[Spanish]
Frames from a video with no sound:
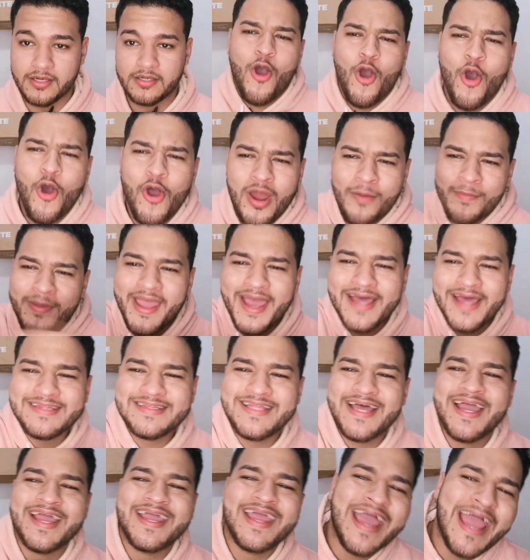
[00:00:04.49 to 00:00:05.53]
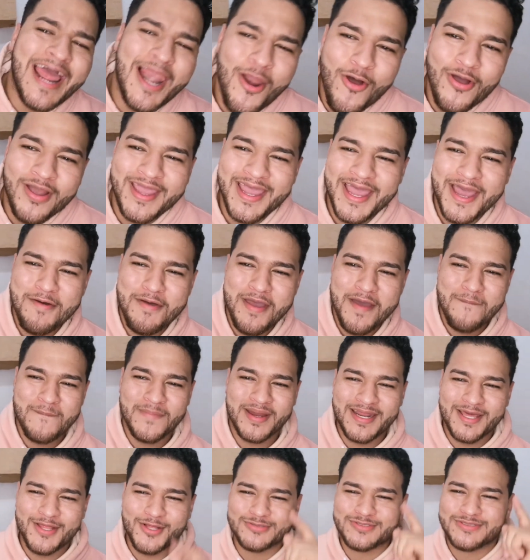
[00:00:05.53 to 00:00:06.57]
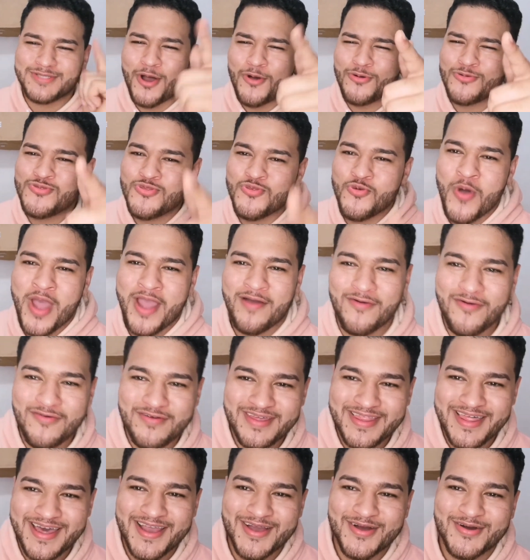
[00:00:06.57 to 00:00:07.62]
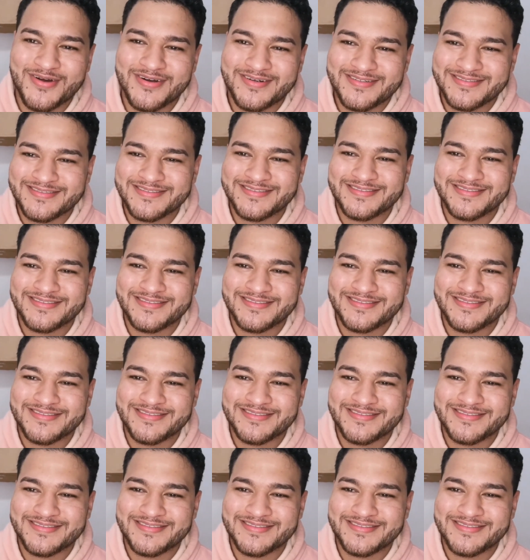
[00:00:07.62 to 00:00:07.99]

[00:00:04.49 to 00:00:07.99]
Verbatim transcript: Hola mi gente, que lo que, bienvenidos a un nuevo video.